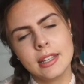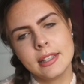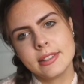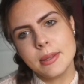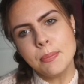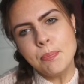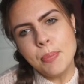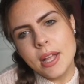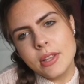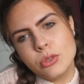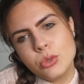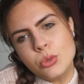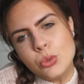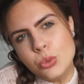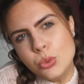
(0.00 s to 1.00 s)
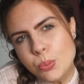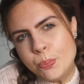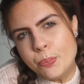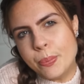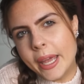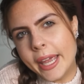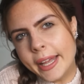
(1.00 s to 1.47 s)
Et c'est pas
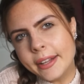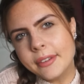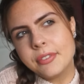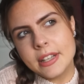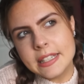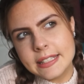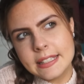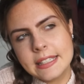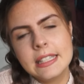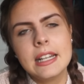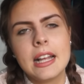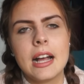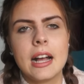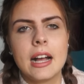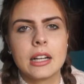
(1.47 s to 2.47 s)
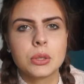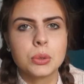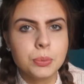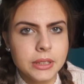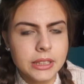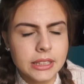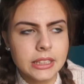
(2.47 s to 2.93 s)
super facile à
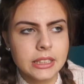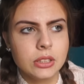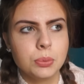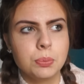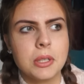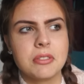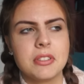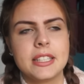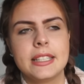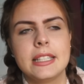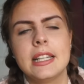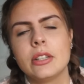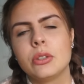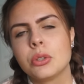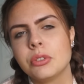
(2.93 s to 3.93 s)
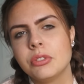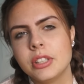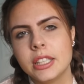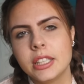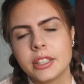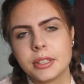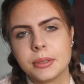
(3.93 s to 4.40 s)
combiner, super facile à
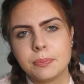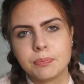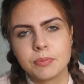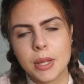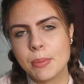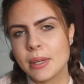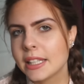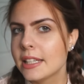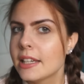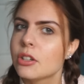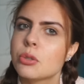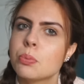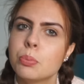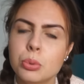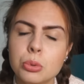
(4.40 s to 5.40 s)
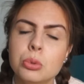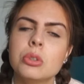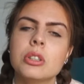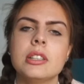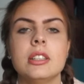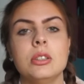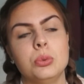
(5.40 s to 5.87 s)
trouver euh, un maquillage
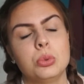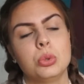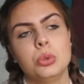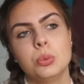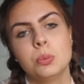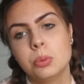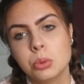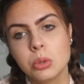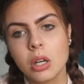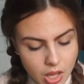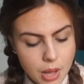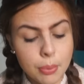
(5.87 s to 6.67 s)
pour, une tenue pour.